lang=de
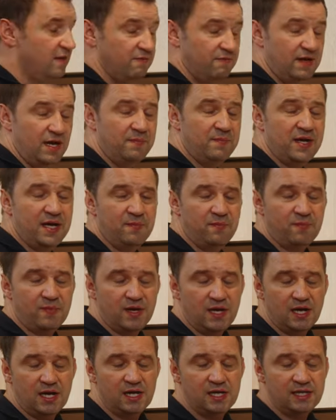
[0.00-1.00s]
wir haben einen,
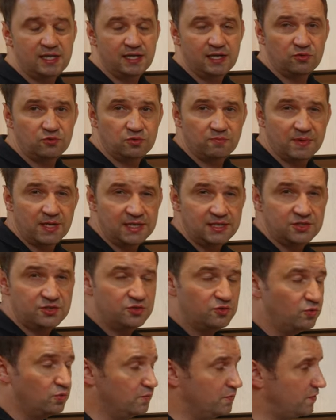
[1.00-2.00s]
einen
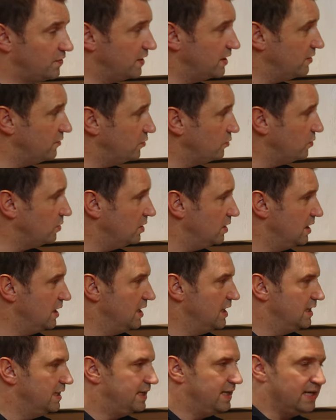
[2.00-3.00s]
automatischen Luftsensor.
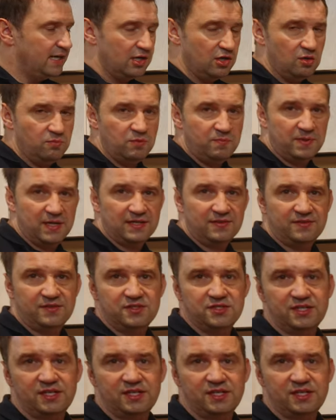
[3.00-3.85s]
Die Haube passt sich